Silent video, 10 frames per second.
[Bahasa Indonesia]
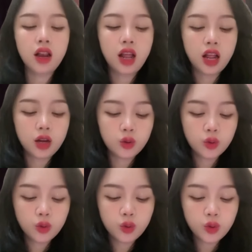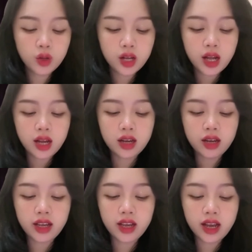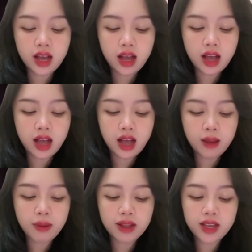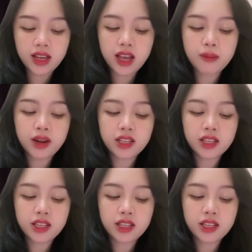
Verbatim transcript: Lalu uh, hingga banyak yang